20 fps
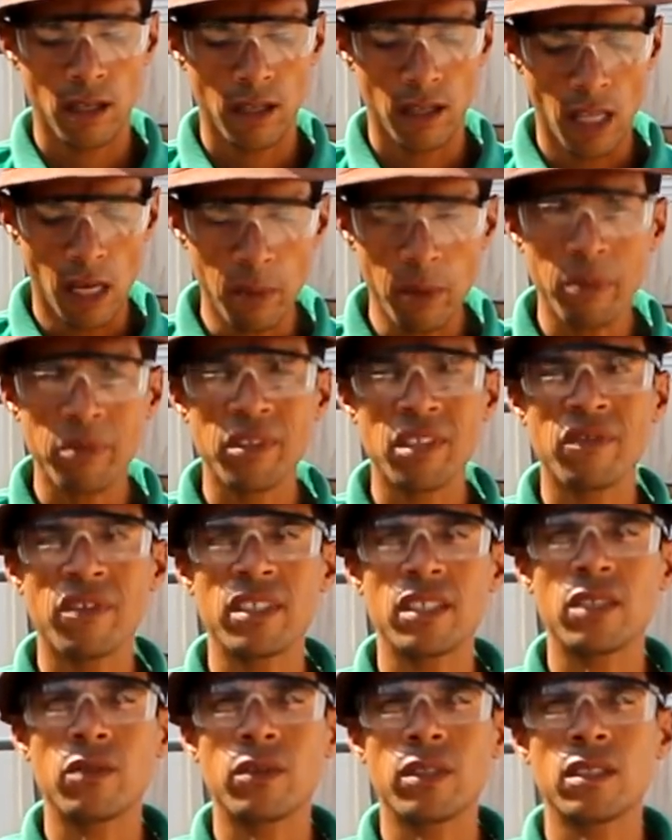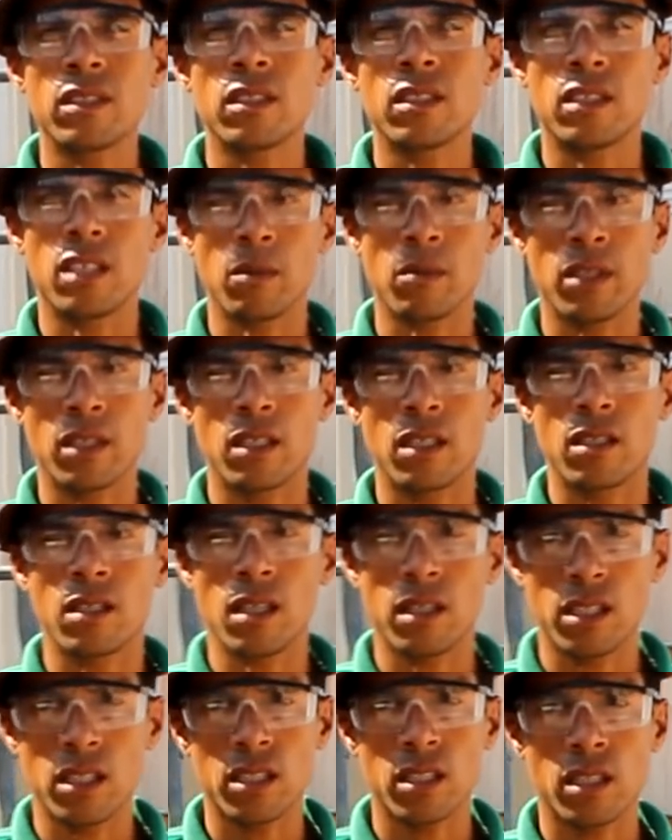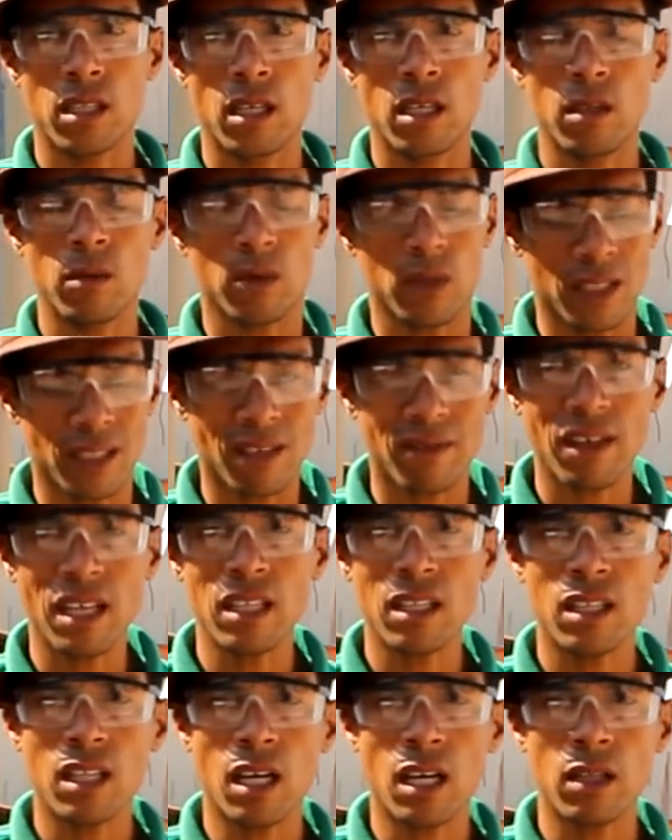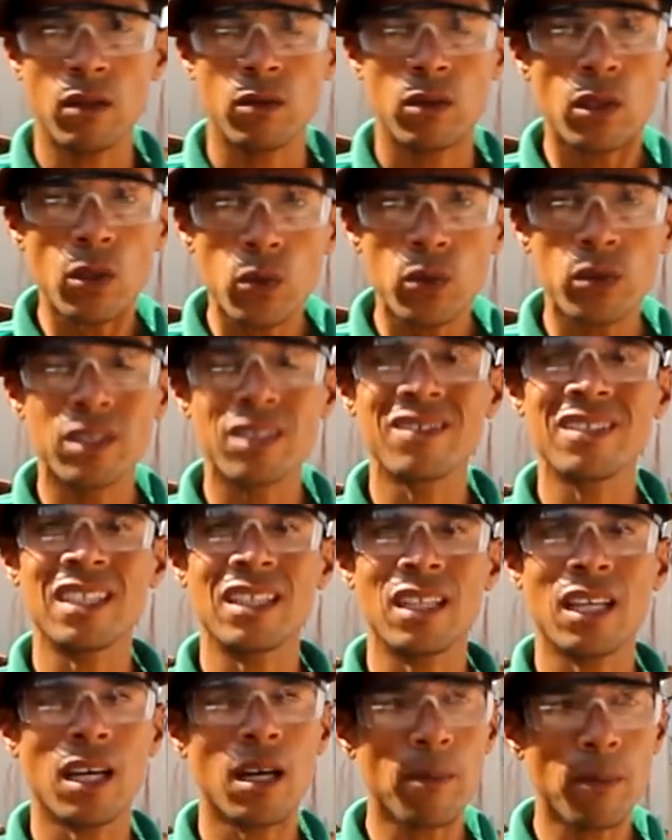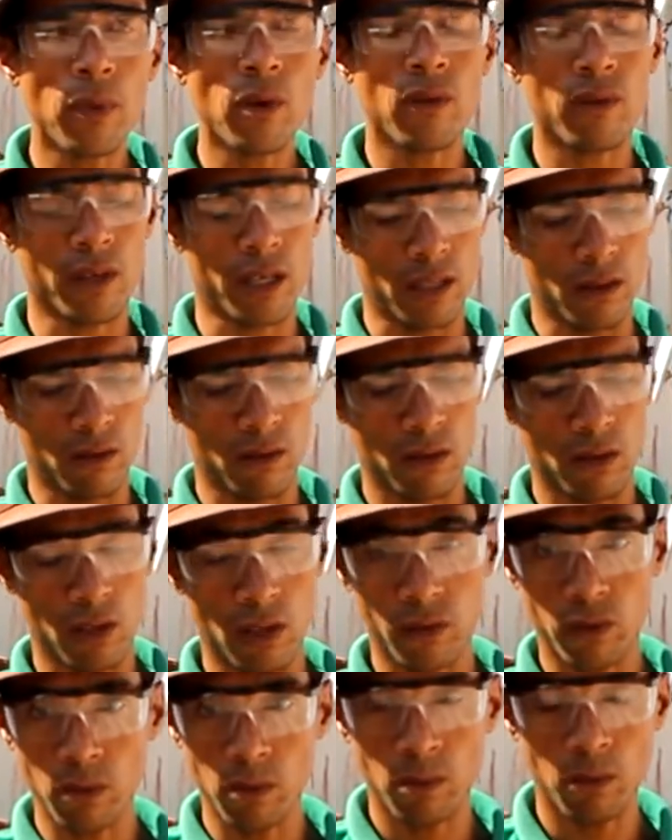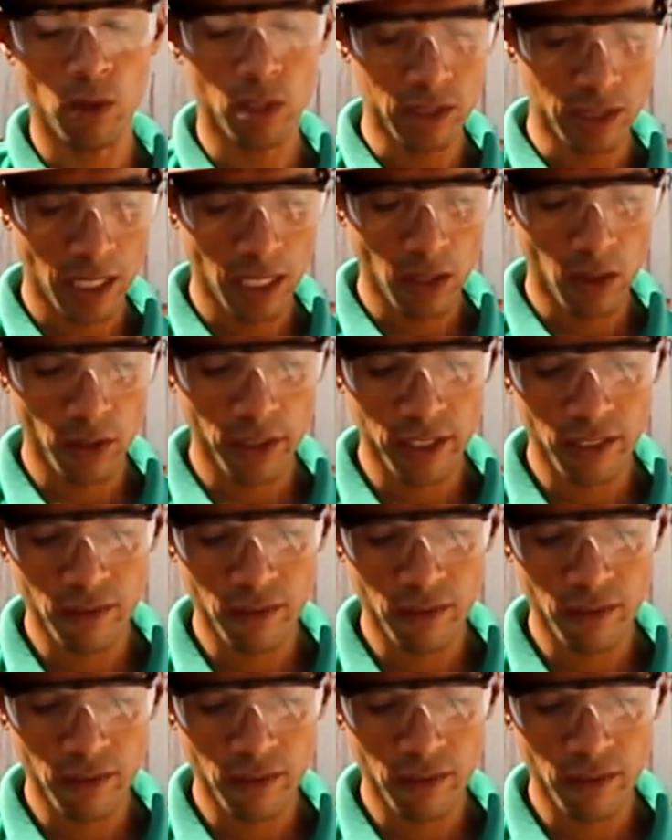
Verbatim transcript: Dá para poder fazer com esse sistema aqui. Já testei, já está validado, inclusive já está aprovado. Eu vou mostrar agora,